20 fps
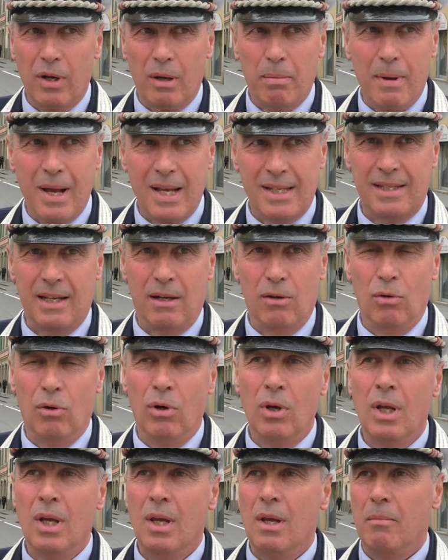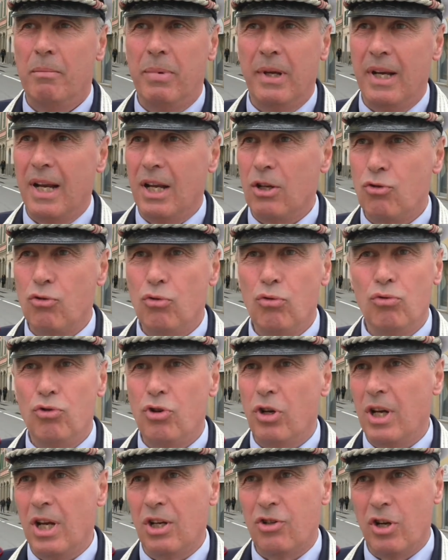passano per
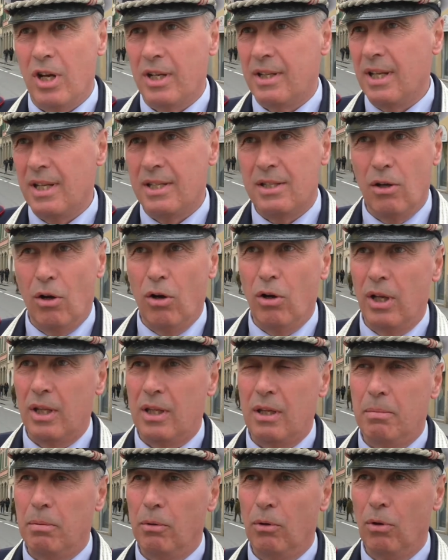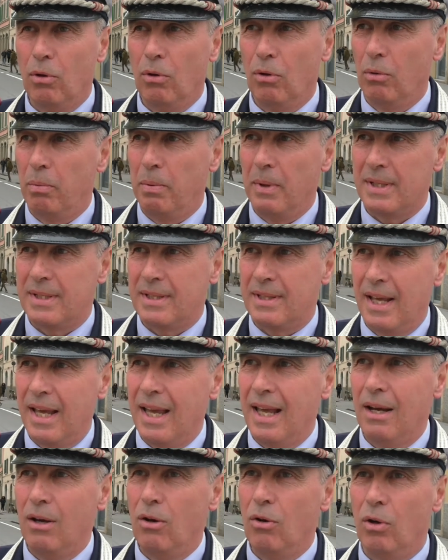raggiungere certe zone tipo
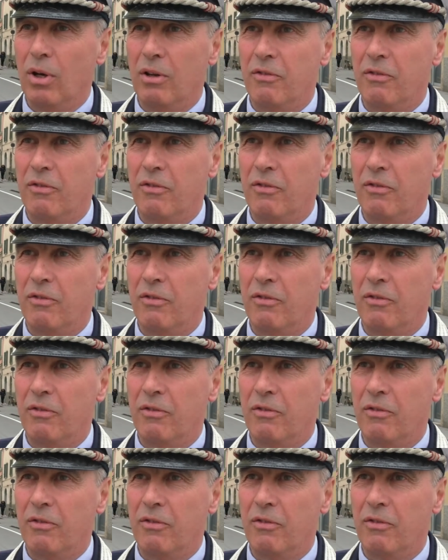Cristello,